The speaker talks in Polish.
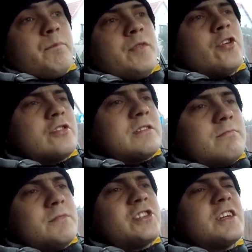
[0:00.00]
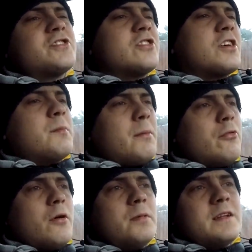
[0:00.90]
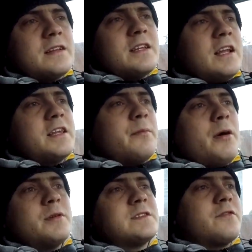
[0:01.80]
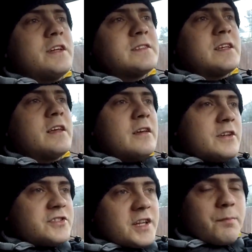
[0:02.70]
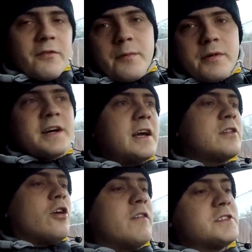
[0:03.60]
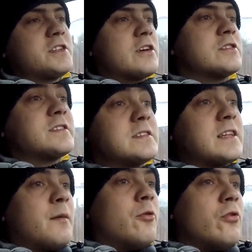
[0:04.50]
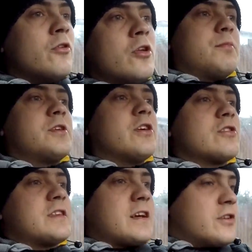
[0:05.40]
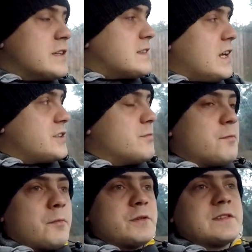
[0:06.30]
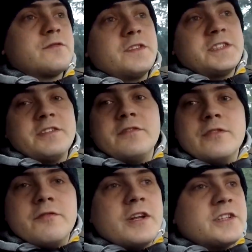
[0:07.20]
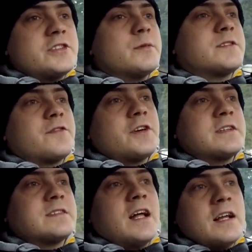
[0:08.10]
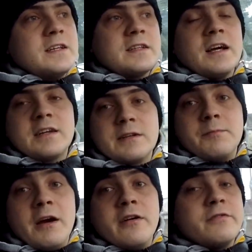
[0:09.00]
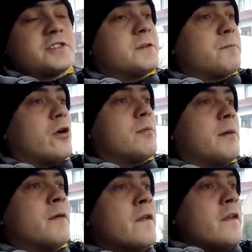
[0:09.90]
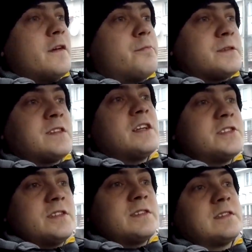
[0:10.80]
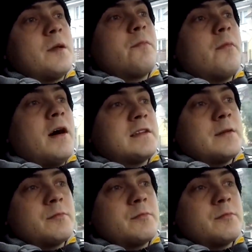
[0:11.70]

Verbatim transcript: No myślę, że to chyba byłoby na tyle. Nie mamy co więcej, że tak powiem, hejtować tego systemu, bo nie od tego jesteśmy. Po prostu wiecie, no wyraziłem swoje zdanie, tak? Miałem właśnie problem w pasacie z tempomatem,